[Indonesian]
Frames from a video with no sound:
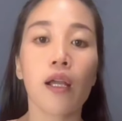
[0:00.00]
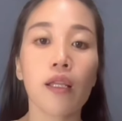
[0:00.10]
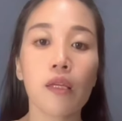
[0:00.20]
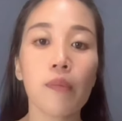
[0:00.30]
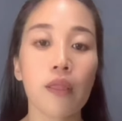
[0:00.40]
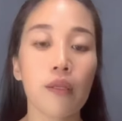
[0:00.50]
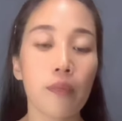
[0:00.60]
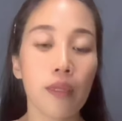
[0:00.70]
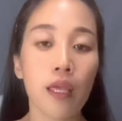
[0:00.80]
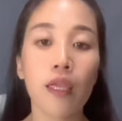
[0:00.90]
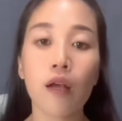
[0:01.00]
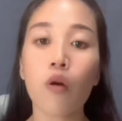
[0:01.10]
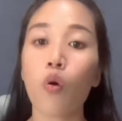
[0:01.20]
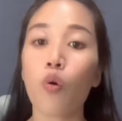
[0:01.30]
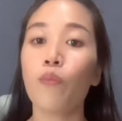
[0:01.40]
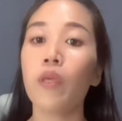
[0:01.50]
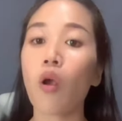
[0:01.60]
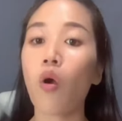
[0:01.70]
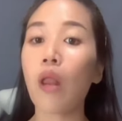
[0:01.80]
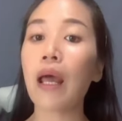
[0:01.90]
ke teman-temannya yang
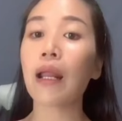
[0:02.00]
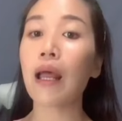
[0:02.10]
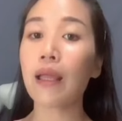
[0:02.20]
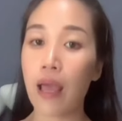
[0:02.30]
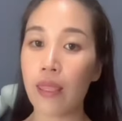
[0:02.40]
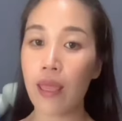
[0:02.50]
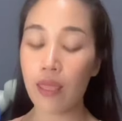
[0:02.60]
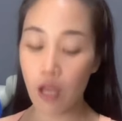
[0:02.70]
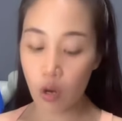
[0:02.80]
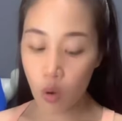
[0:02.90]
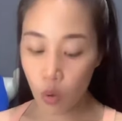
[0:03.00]
hobi olahraga ya yang